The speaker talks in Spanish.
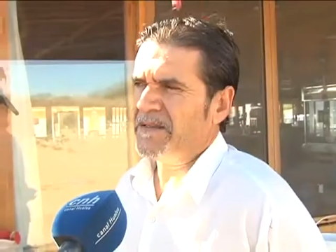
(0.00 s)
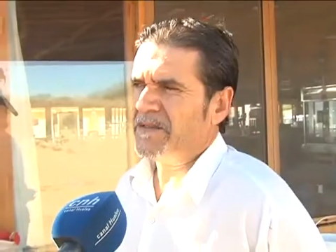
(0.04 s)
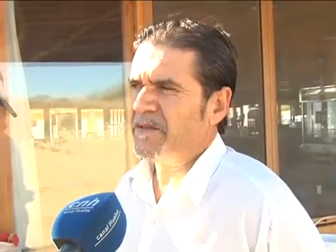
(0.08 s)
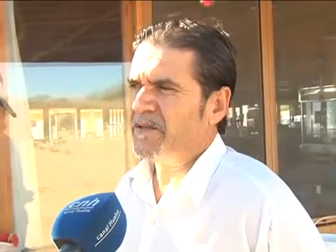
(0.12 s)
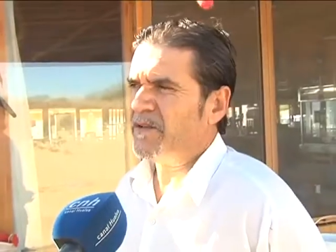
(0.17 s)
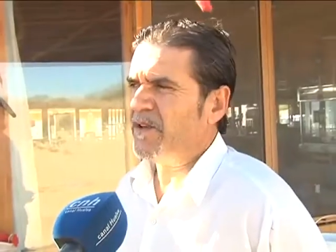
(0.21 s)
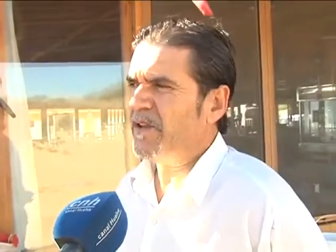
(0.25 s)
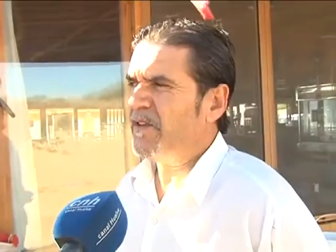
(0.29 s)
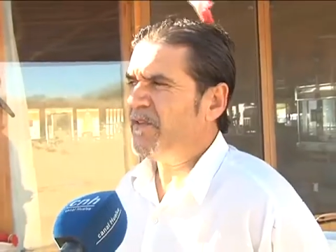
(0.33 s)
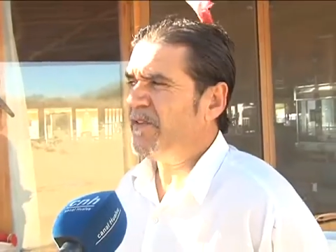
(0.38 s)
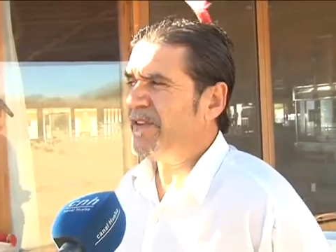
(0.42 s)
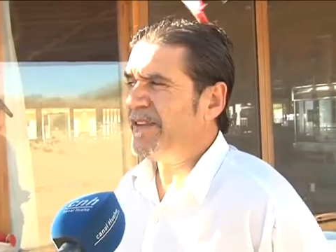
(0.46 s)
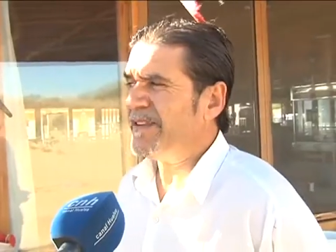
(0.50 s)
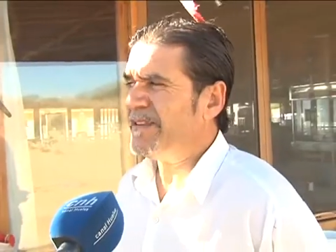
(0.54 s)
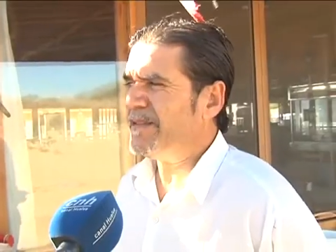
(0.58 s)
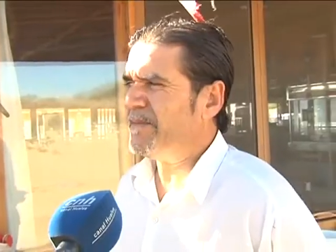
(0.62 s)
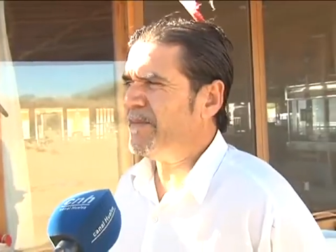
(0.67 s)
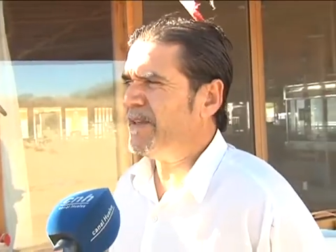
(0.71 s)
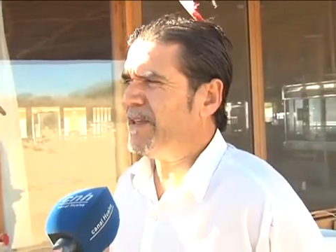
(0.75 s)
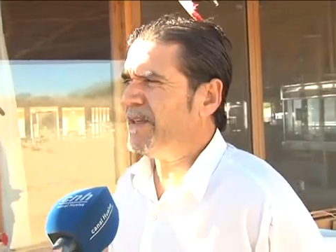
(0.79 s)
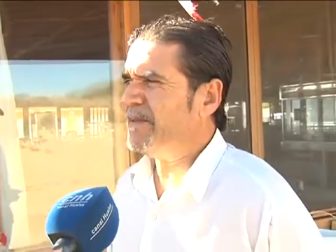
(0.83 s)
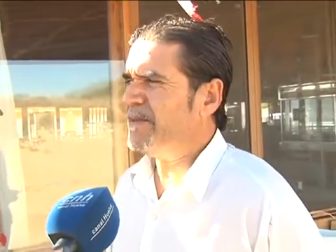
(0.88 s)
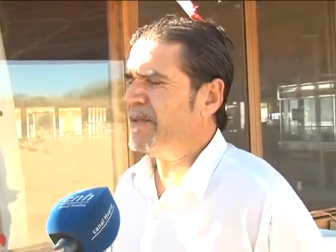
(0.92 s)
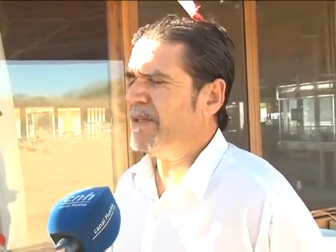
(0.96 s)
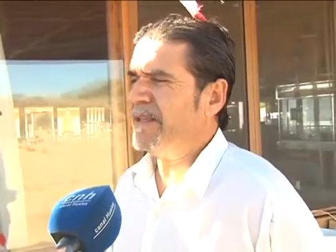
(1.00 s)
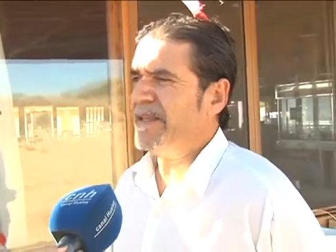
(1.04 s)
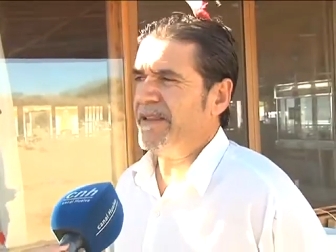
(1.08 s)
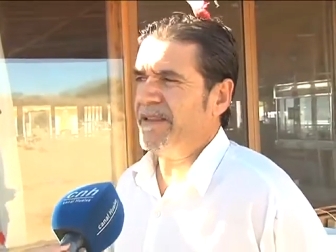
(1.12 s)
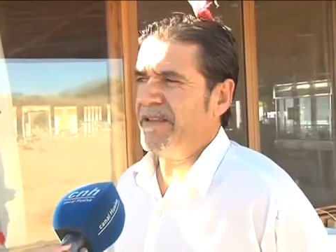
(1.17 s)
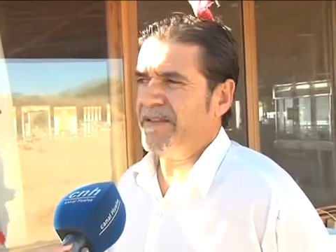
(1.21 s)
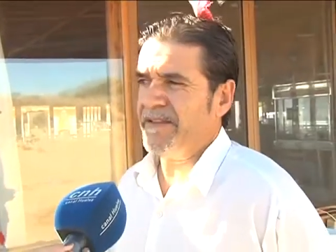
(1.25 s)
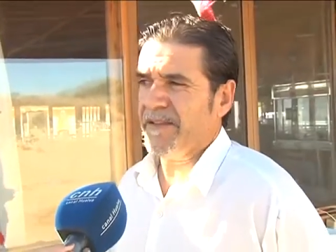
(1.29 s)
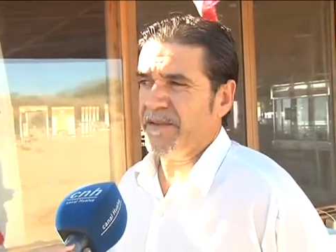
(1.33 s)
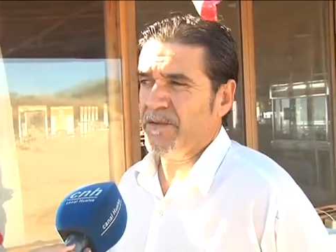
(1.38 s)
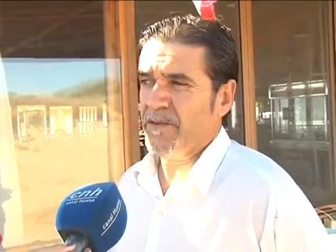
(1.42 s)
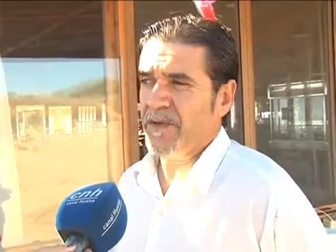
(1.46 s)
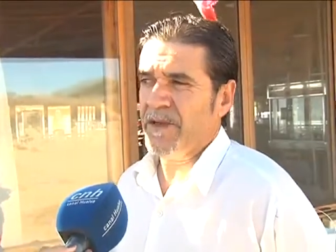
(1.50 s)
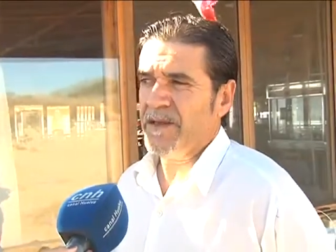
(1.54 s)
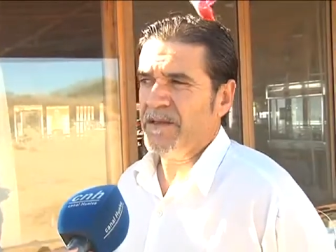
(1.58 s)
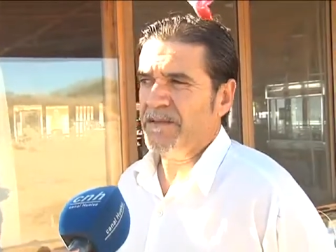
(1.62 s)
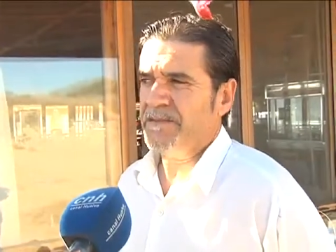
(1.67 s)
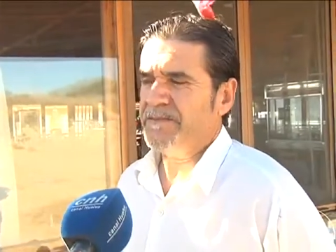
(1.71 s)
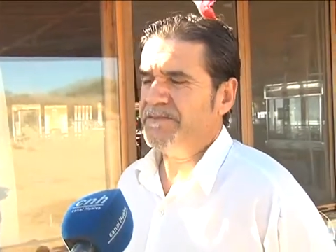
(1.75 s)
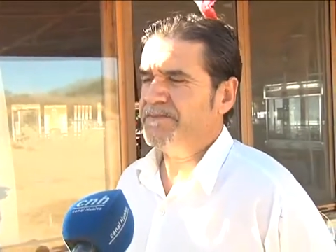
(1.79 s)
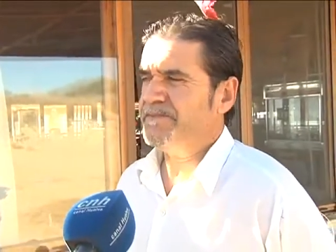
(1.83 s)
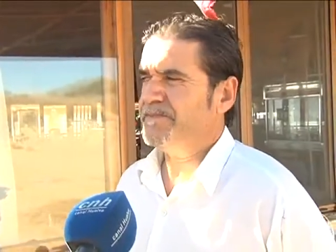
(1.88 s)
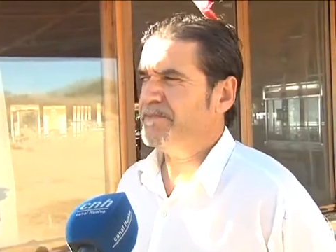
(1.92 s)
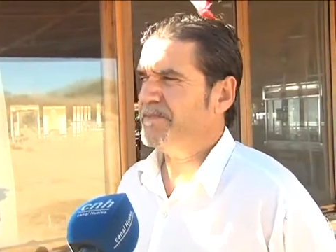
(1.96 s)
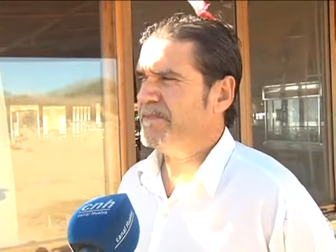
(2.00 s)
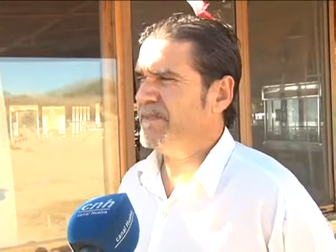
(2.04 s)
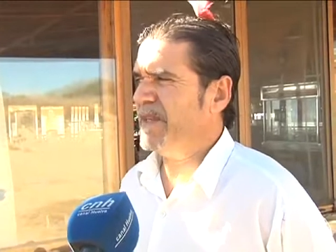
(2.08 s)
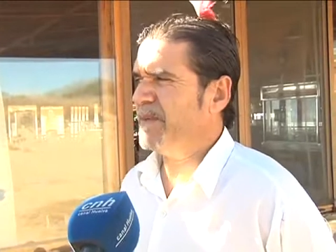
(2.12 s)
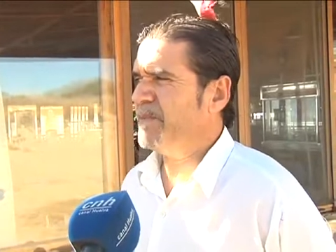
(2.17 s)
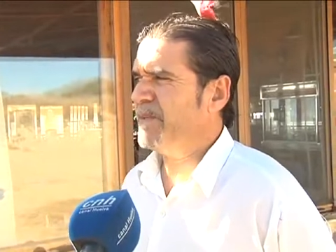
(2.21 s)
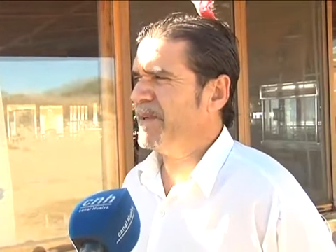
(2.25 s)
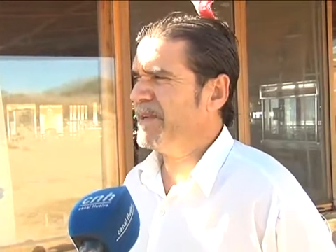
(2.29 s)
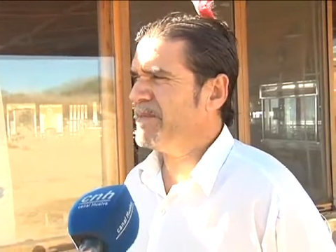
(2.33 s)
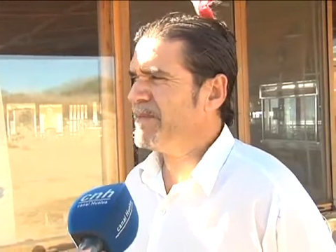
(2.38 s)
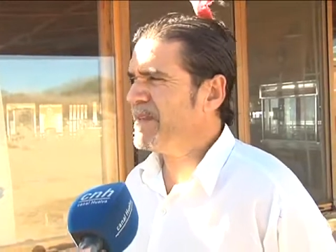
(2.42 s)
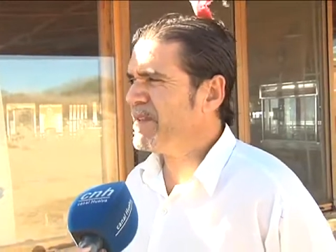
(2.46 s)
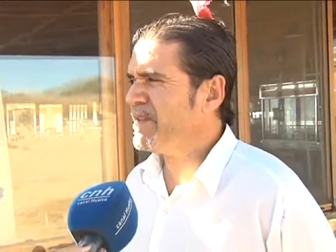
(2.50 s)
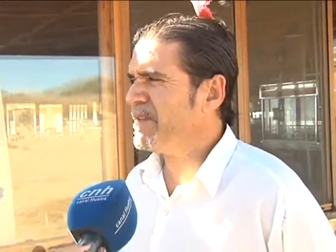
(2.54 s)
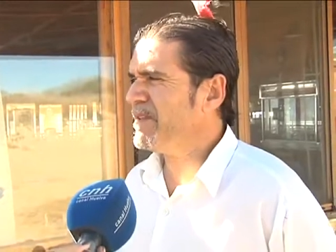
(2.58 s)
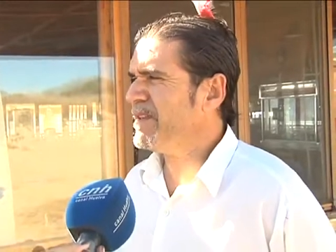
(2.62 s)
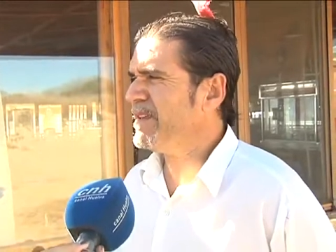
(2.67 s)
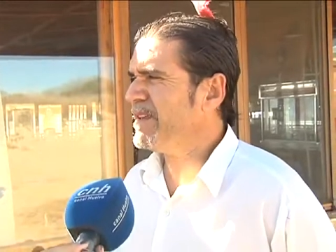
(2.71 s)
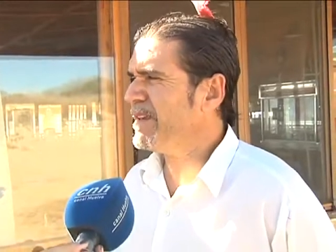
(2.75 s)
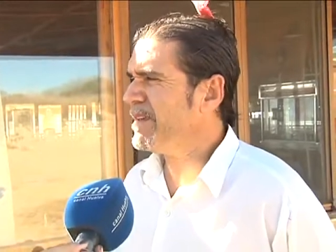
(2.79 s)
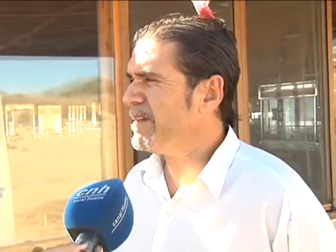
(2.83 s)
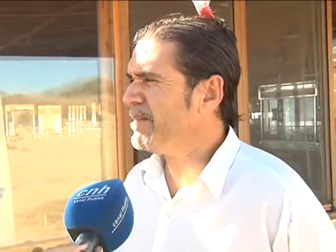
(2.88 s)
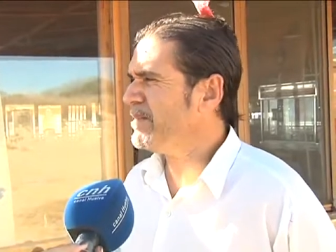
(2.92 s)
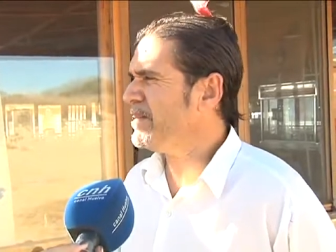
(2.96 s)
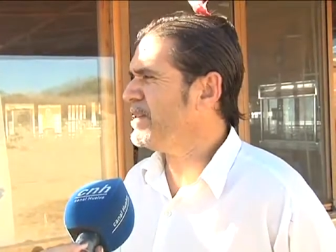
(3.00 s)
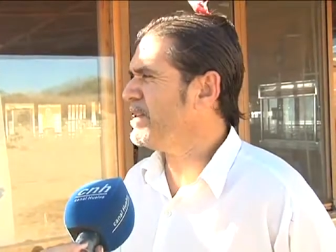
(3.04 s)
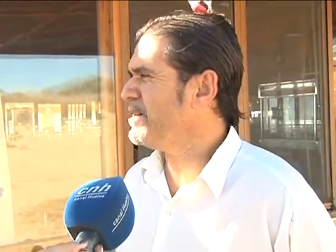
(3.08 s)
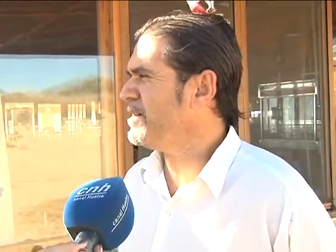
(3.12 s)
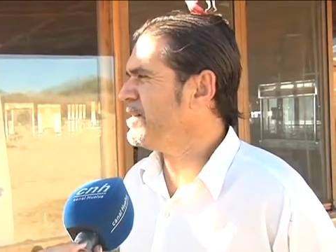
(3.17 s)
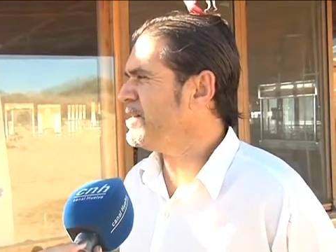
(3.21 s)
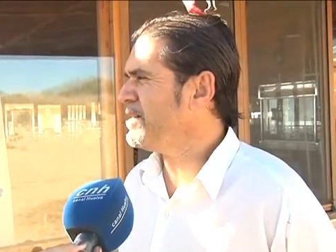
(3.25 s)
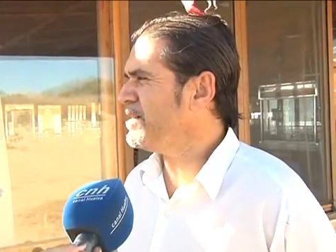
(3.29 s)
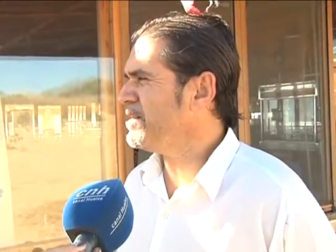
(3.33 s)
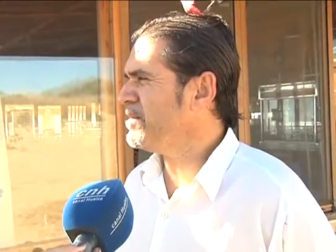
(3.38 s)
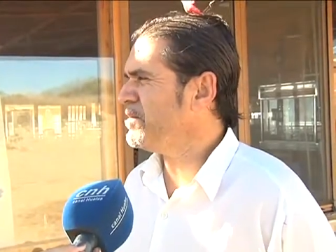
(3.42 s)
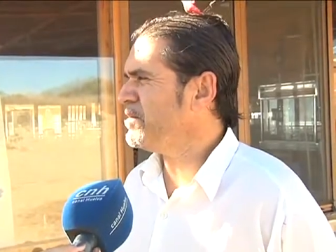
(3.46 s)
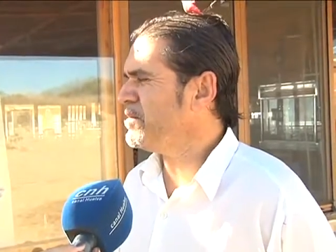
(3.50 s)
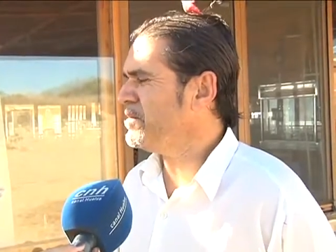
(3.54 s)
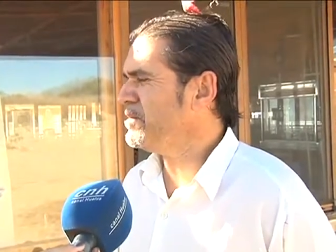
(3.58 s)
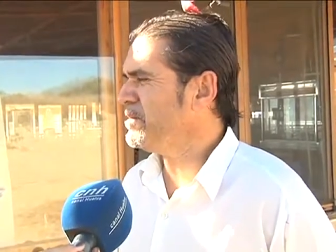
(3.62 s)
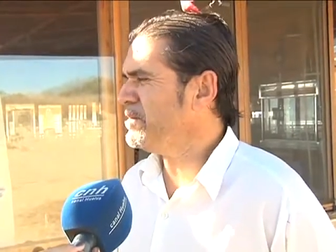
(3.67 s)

sobre todo los fines de semana, vienen a desayunar, después al mediodía viene,